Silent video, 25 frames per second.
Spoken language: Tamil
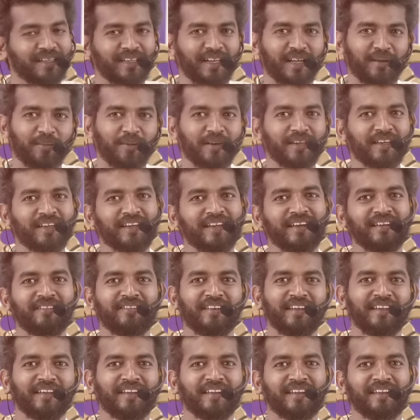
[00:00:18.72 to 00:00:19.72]
நமக்கே
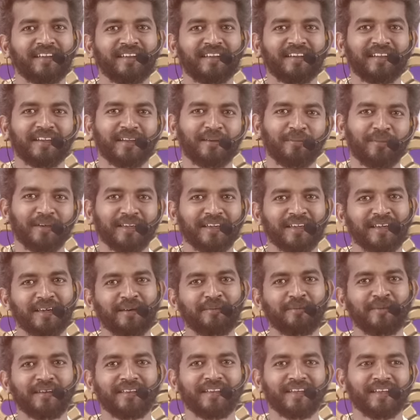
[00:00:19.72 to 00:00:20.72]
வயிறு இருக்குது நமக்கே
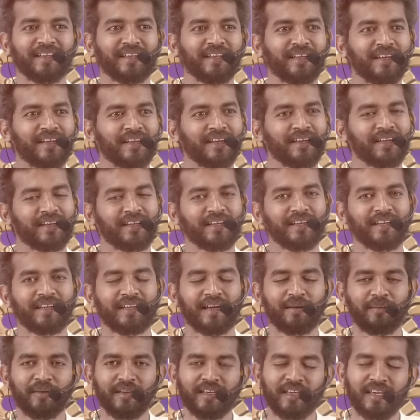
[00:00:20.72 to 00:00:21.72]
மதியம்
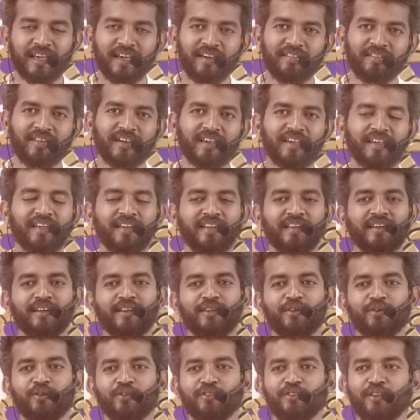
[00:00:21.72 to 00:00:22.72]
நமக்கே வயிறு
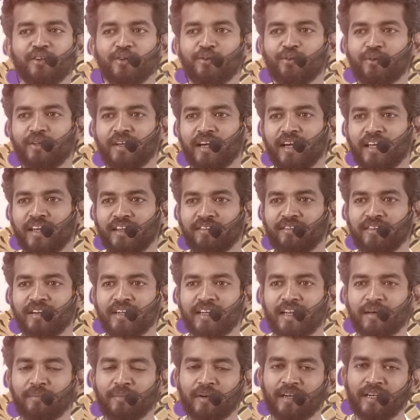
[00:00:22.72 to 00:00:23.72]
இருக்குன்னு யோசிக்கக்கூடிய அறிவுக்கு
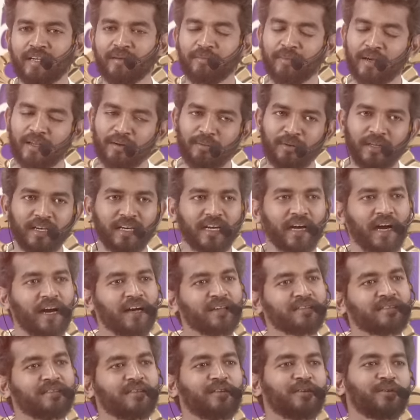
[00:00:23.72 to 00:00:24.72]
நம்மக்கிட்ட மறுபடியும்
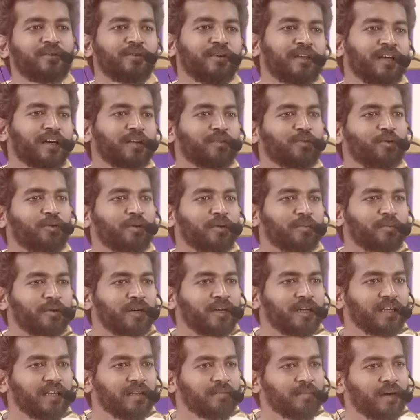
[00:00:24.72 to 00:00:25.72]
காசு இருக்குன்னு ஏன் தோண
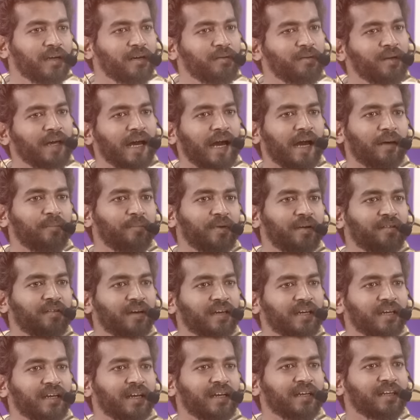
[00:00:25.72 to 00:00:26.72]
மாட்டேங்குது மறுபடியும் ஆப்பிள்
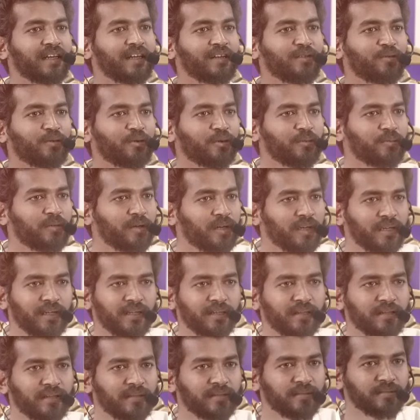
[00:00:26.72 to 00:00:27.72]
வாங்கிக்கலாம்னு ஏன் தோண
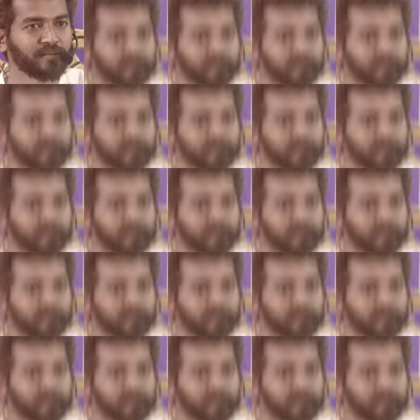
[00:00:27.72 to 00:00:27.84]
மாட்டேங்குது